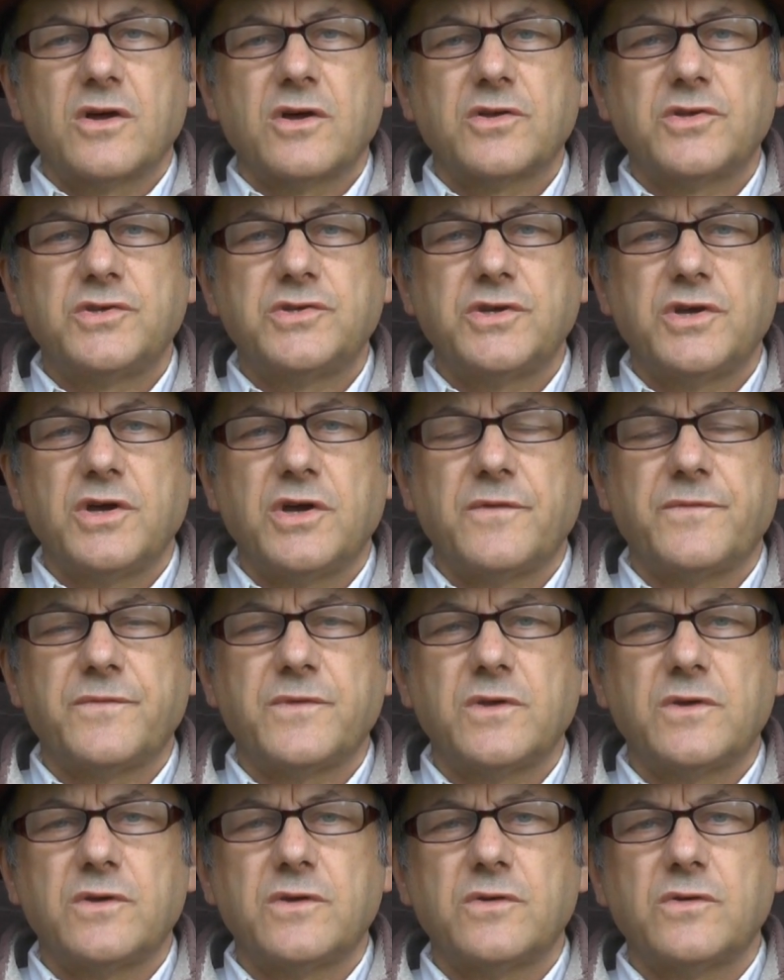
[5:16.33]
gdzie
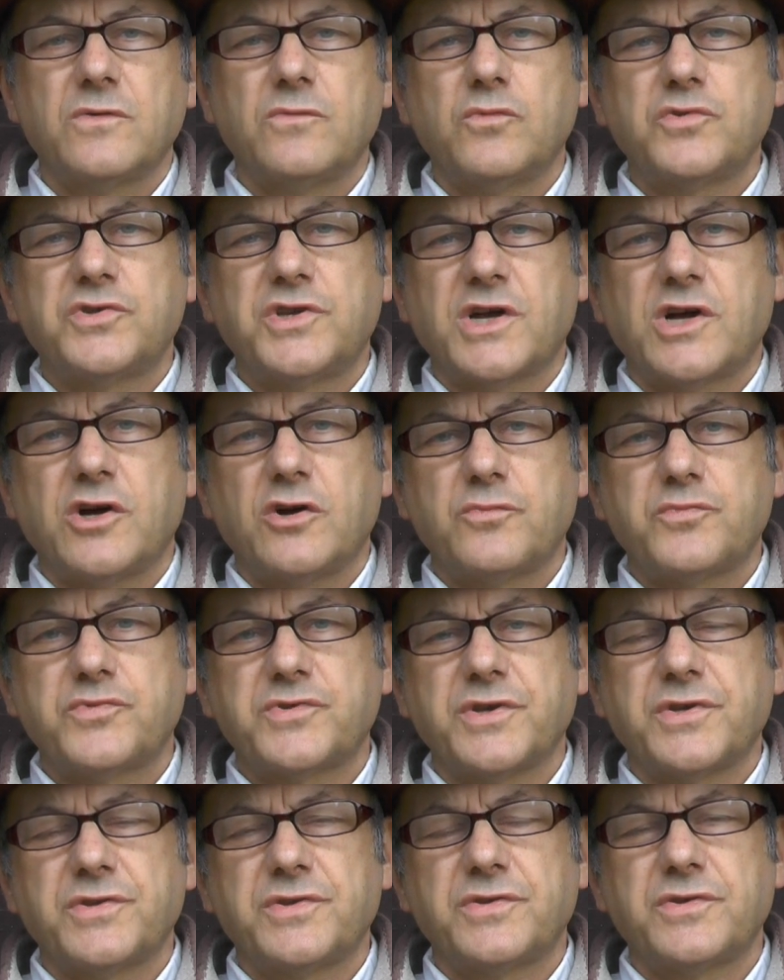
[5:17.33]
y, uciekał
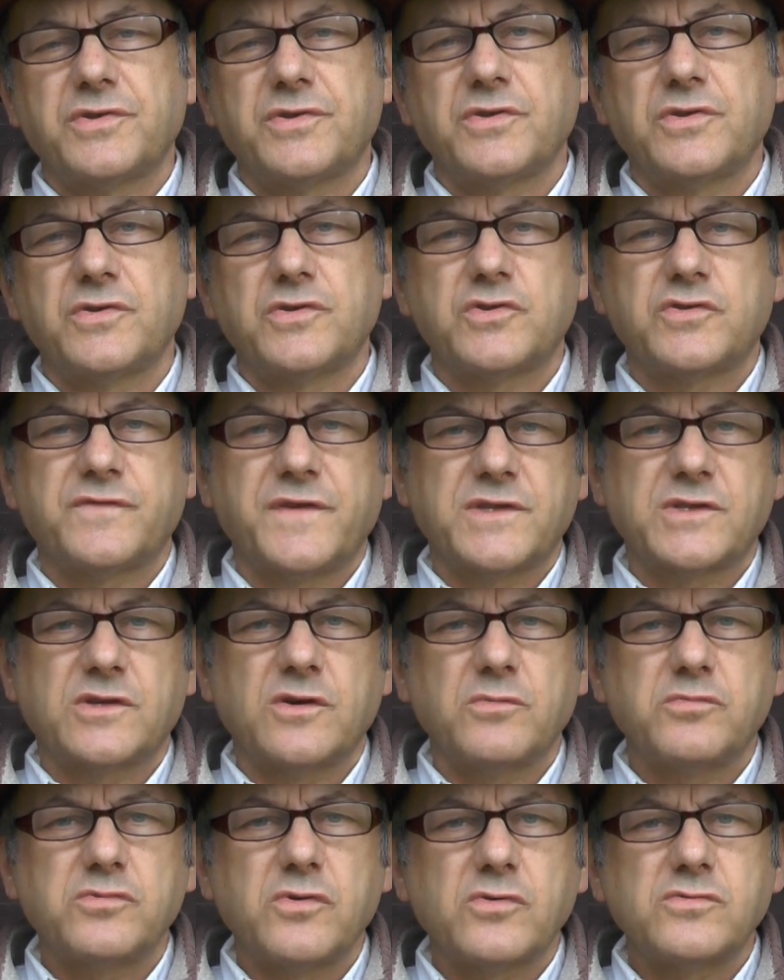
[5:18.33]
przed y,
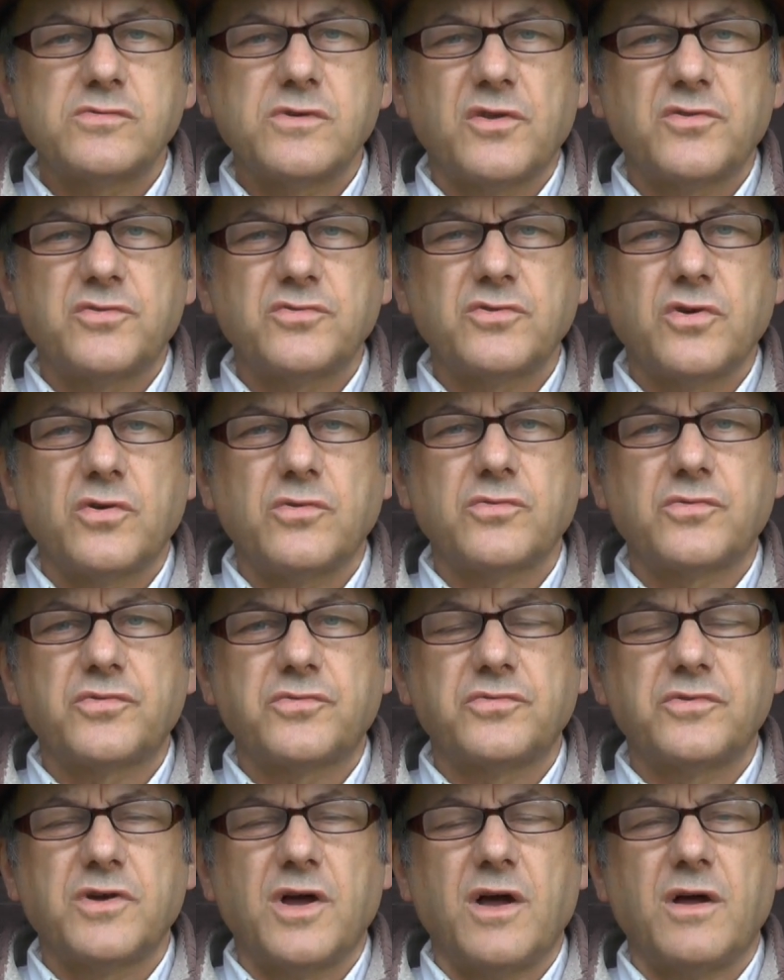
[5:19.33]
szwedzką prokuraturą,
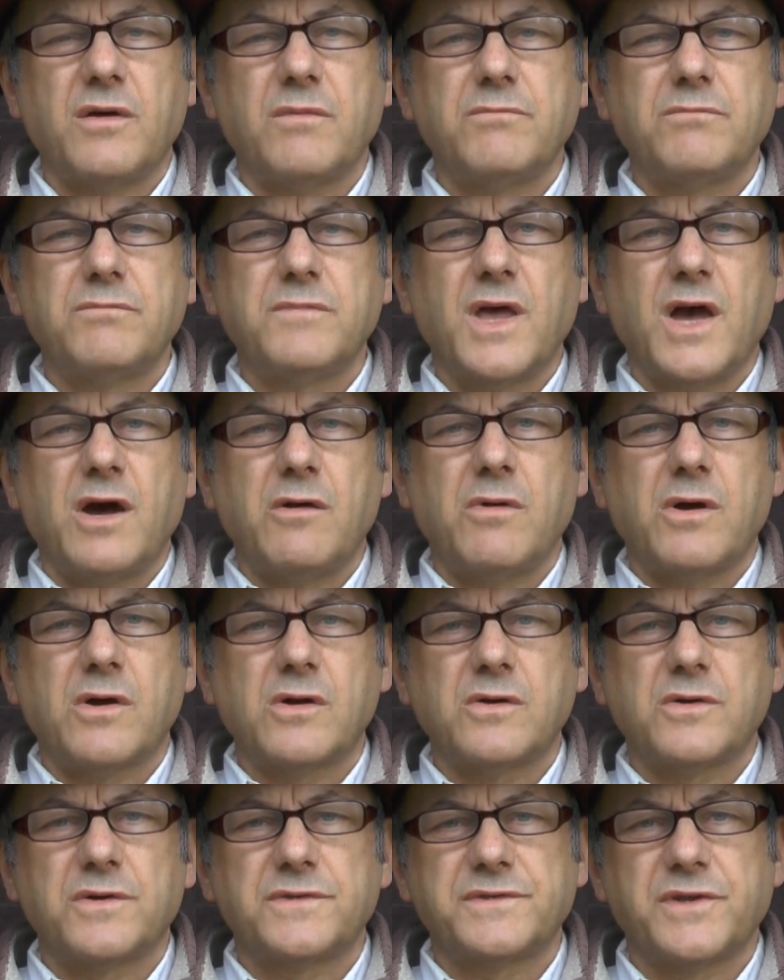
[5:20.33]
która miała
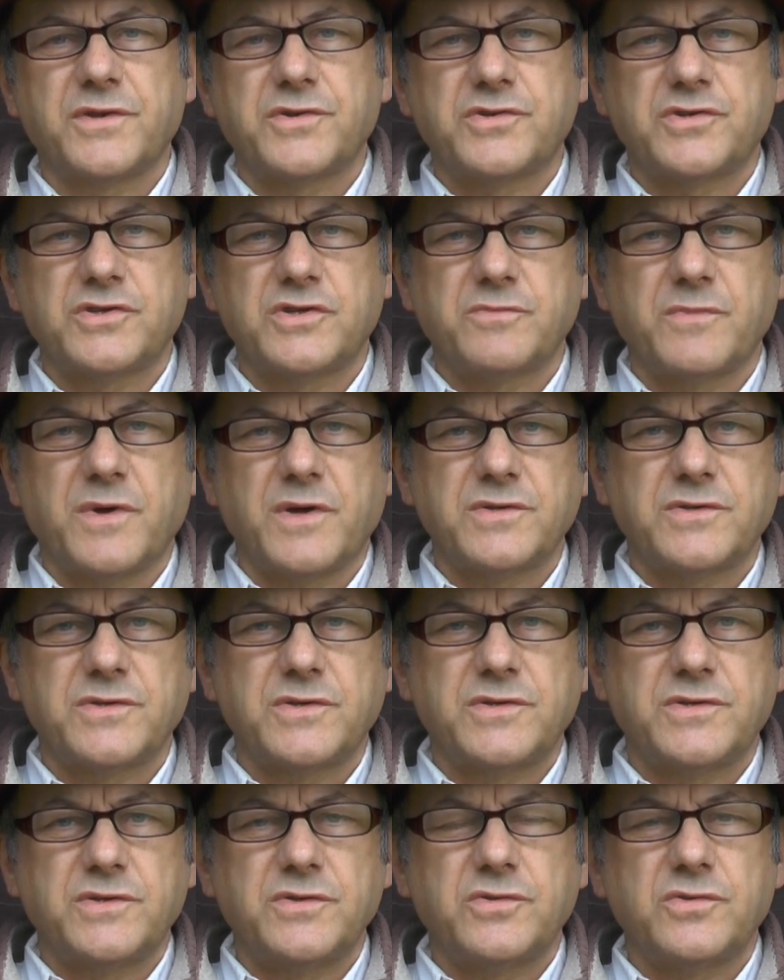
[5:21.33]
go zatrzymać
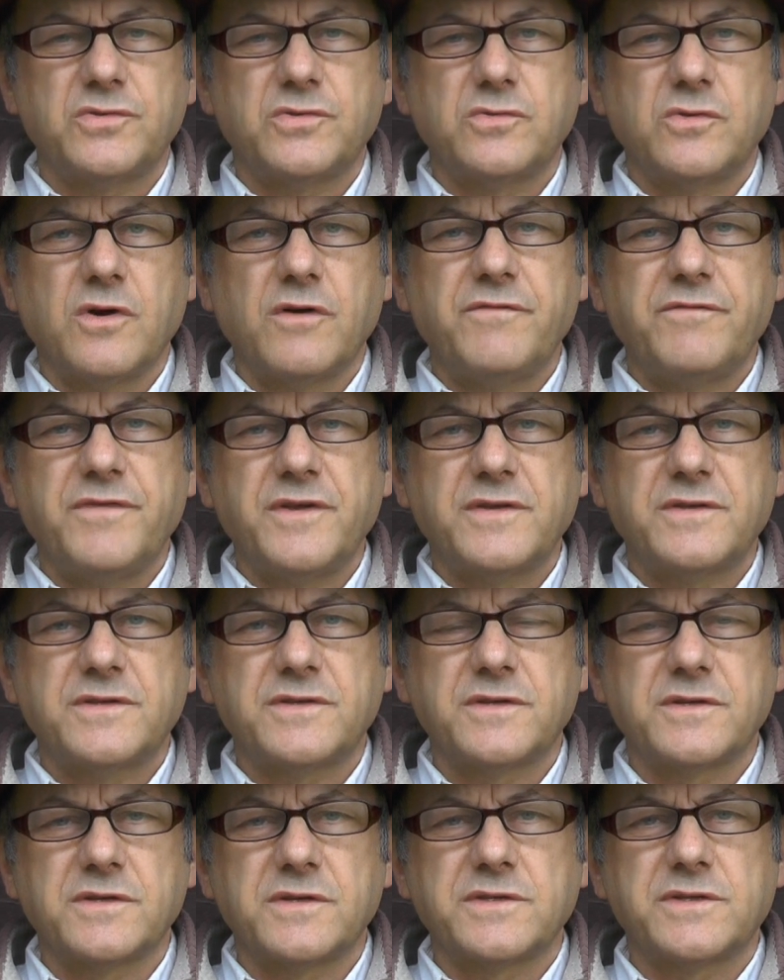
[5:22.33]
z tytułu
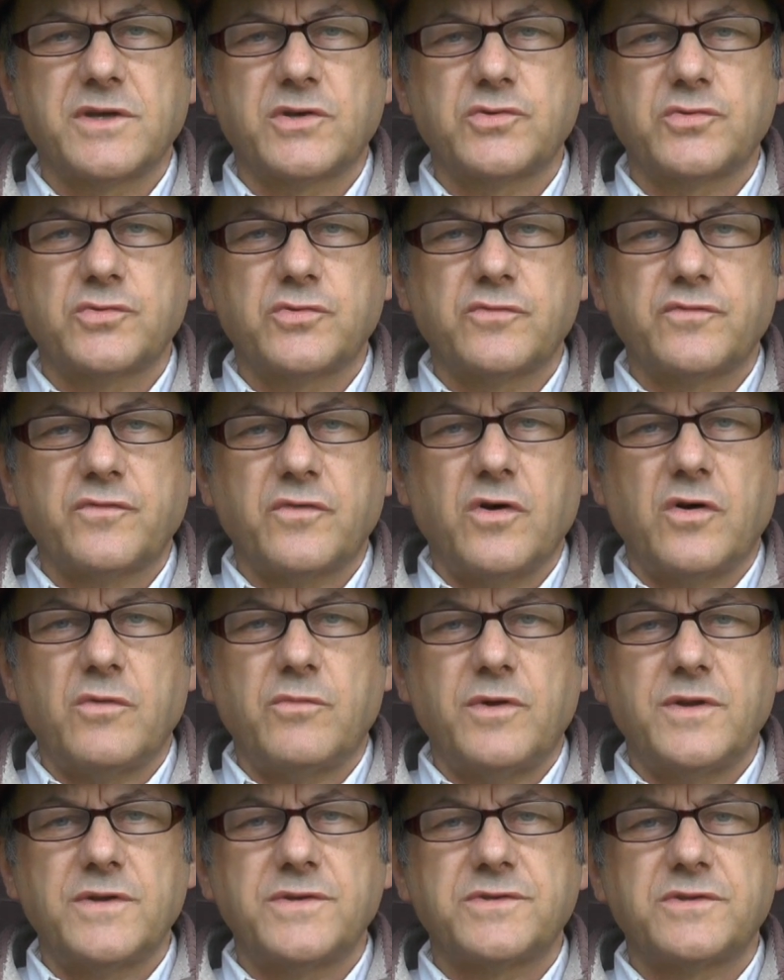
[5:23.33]
fikcyjnych zarzutów o
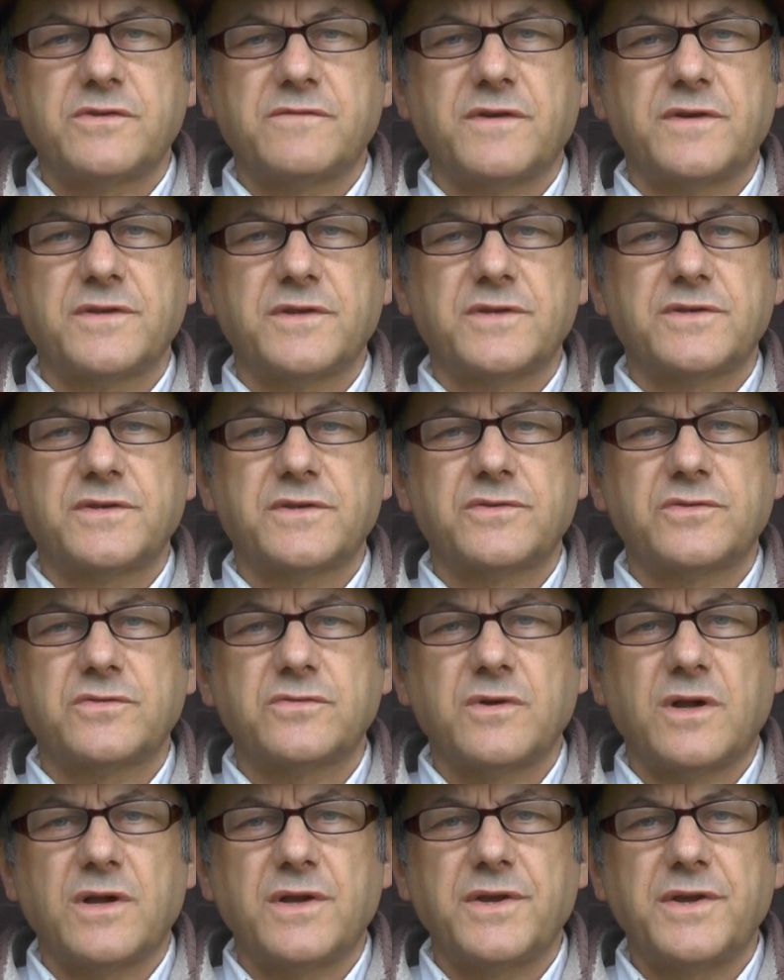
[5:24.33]
molestowanie
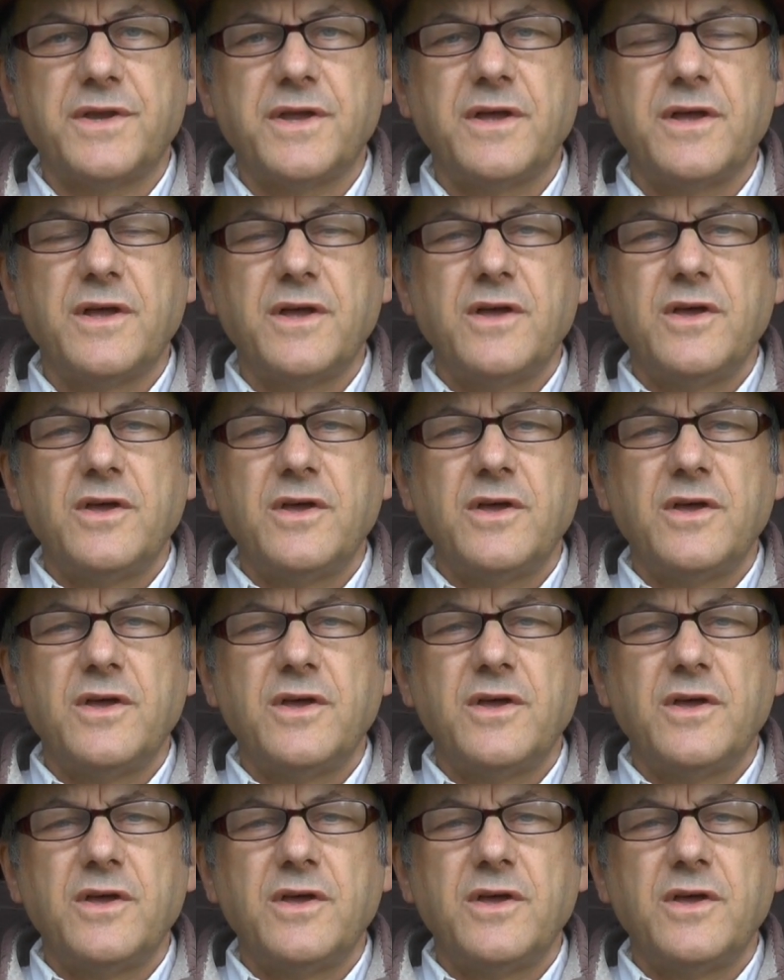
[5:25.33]
seksualne